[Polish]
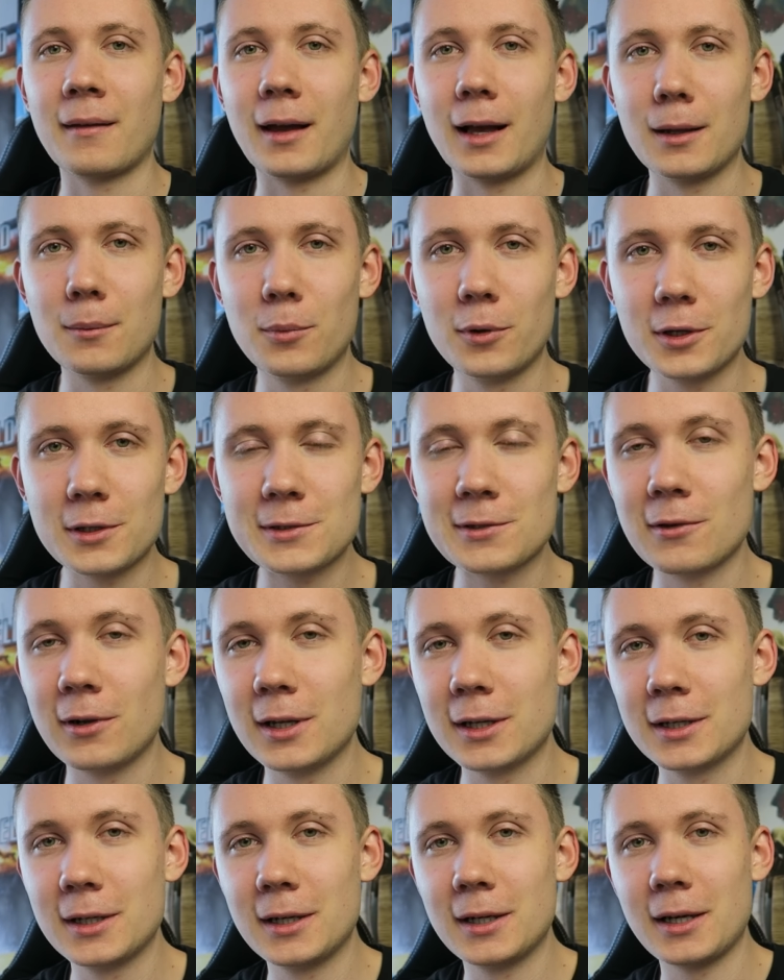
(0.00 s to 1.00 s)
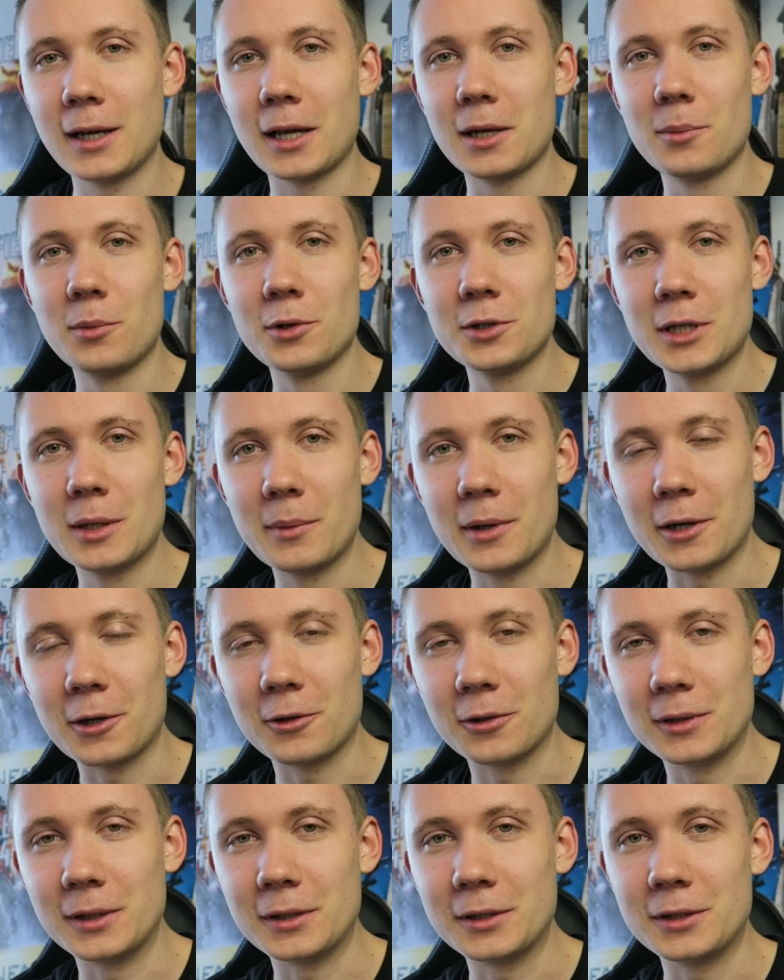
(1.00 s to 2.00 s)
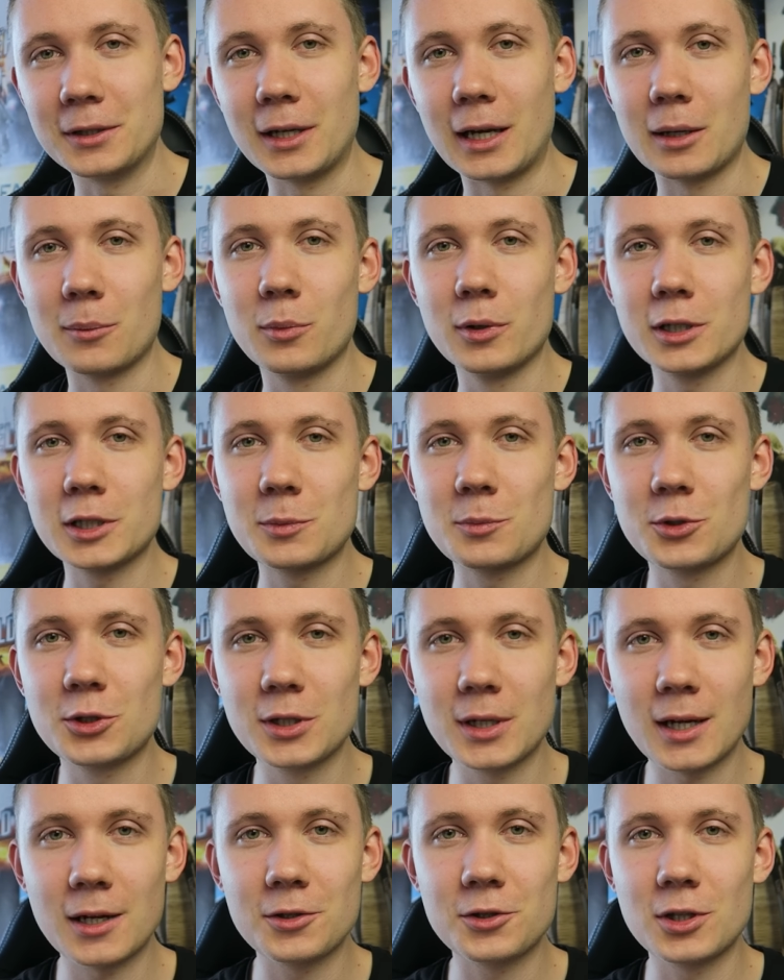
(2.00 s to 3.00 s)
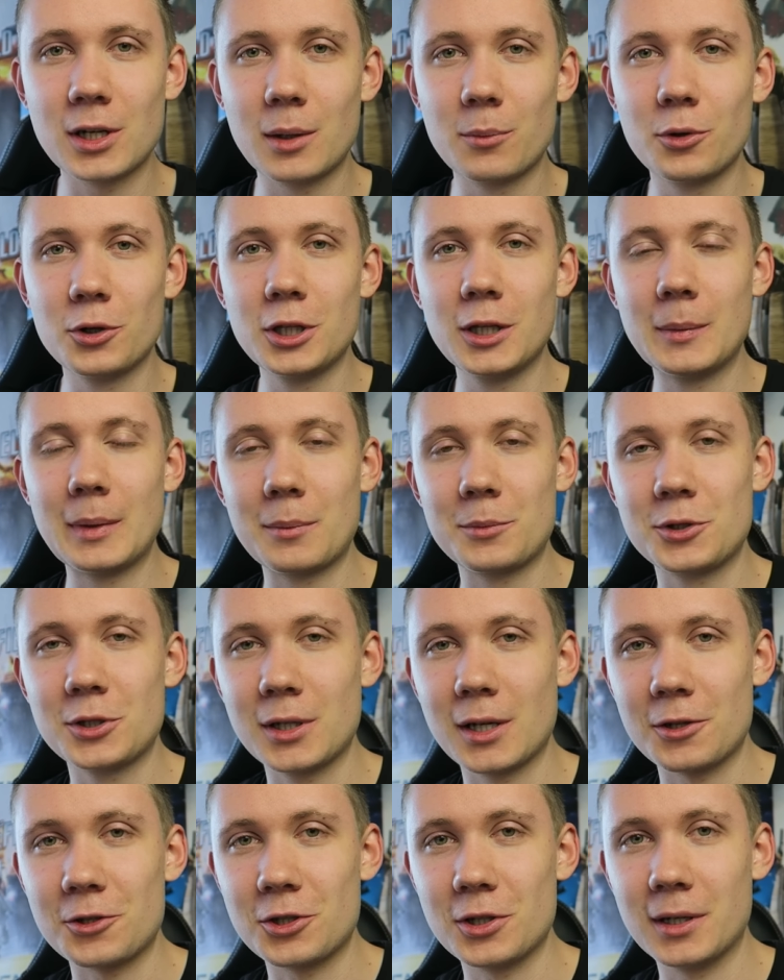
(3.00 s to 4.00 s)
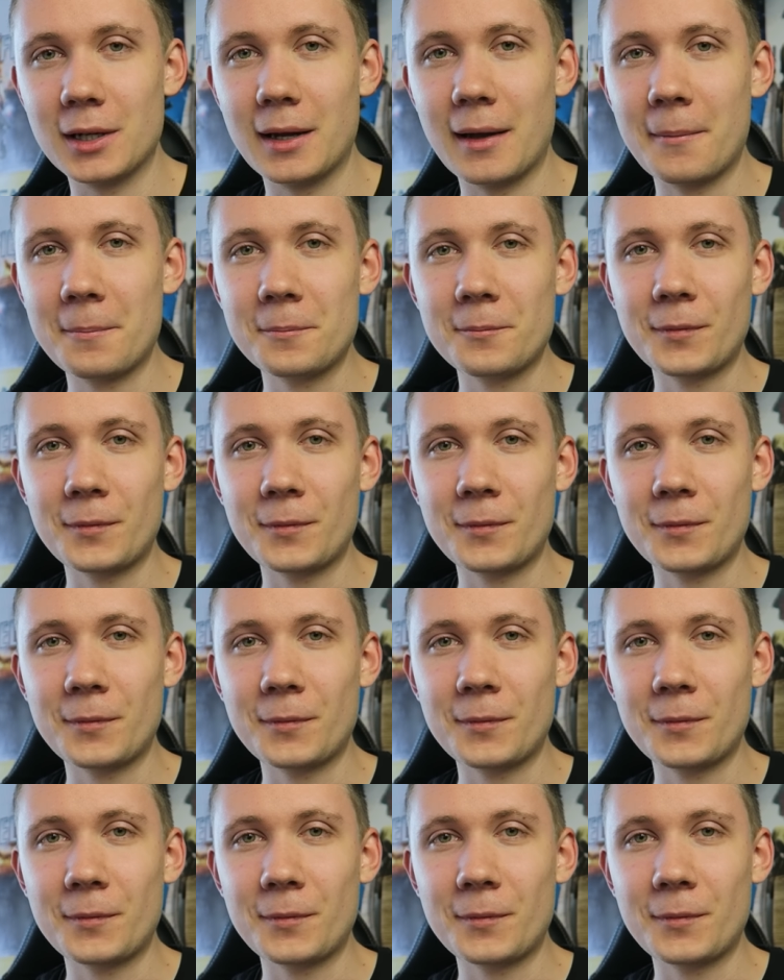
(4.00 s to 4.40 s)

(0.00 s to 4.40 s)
Albo jest kolega, albo nie ma kolegi, albo jest przyjaciel, albo nie ma przyjaciela.